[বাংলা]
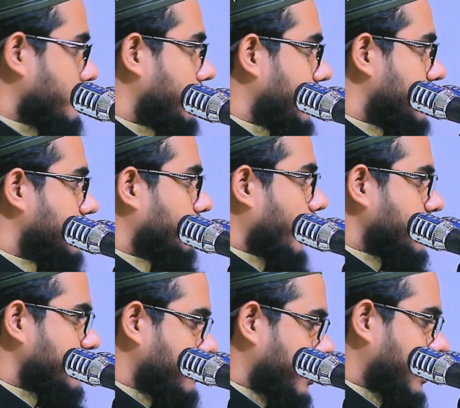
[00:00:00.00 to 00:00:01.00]
আশ্রয় নিয়েছে
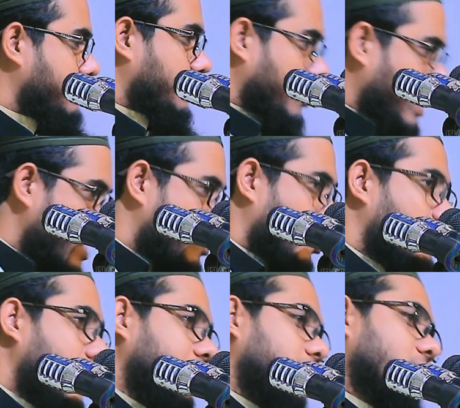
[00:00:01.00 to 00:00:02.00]
দশ মিনিটের ভিতরে এই ঘরও
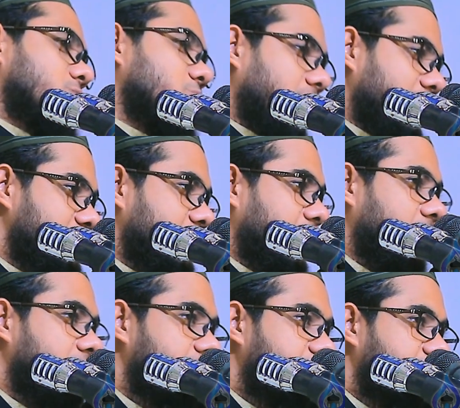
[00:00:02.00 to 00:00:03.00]
ভেঙে লিয়ে চলে গেছে
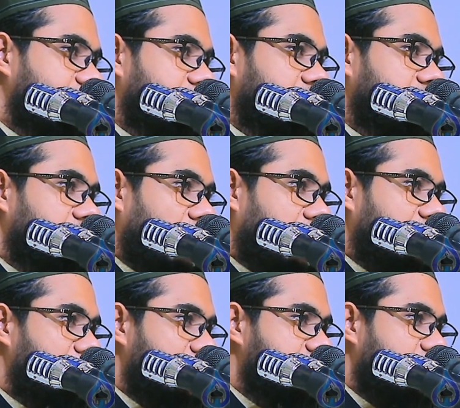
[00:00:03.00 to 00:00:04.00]

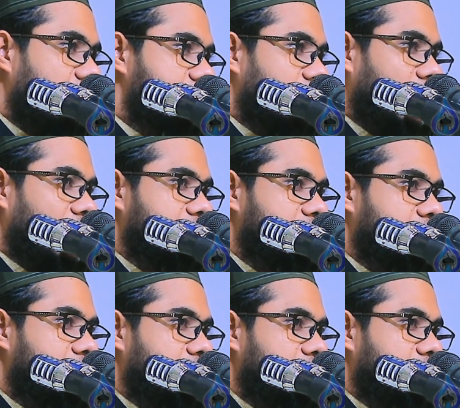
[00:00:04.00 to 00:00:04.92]
পানিতে ভাসায় লিয়ে চলে গেছে